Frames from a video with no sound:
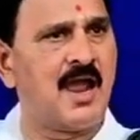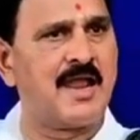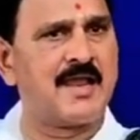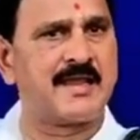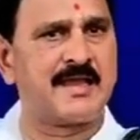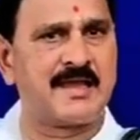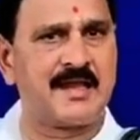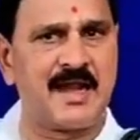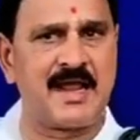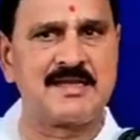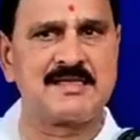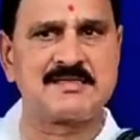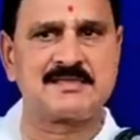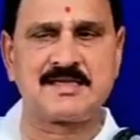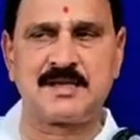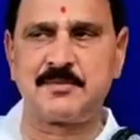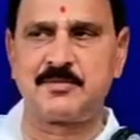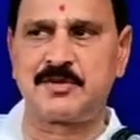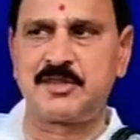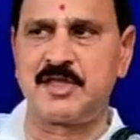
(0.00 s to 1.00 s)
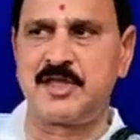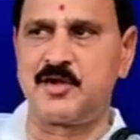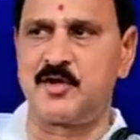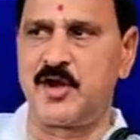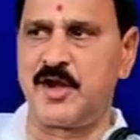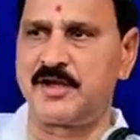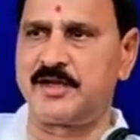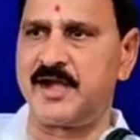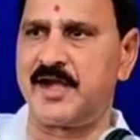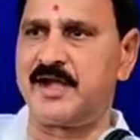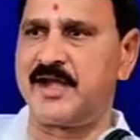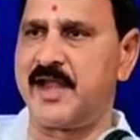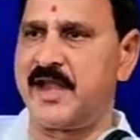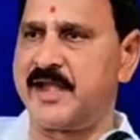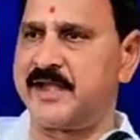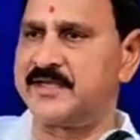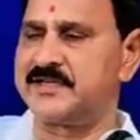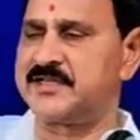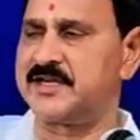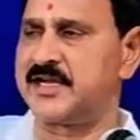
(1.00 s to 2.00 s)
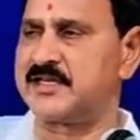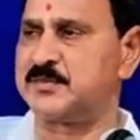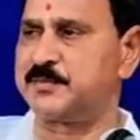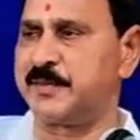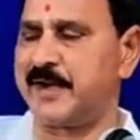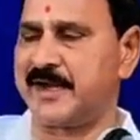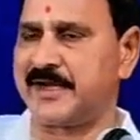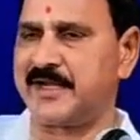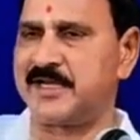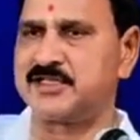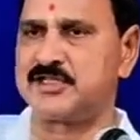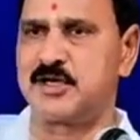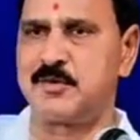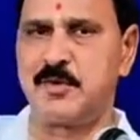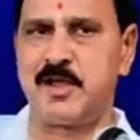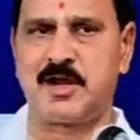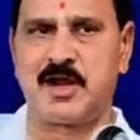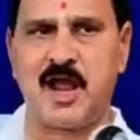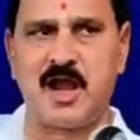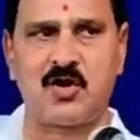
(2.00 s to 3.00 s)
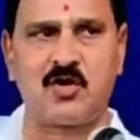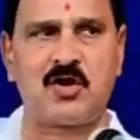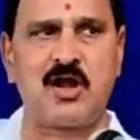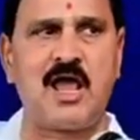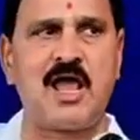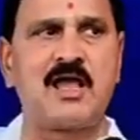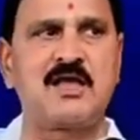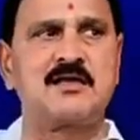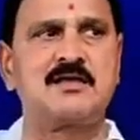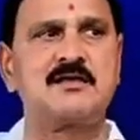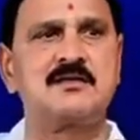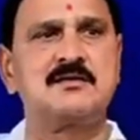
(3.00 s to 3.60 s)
ఐక్యరాజ్య సమితి యునైటెడ్ నేషన్స్ ప్రకటించడమే కాకుండా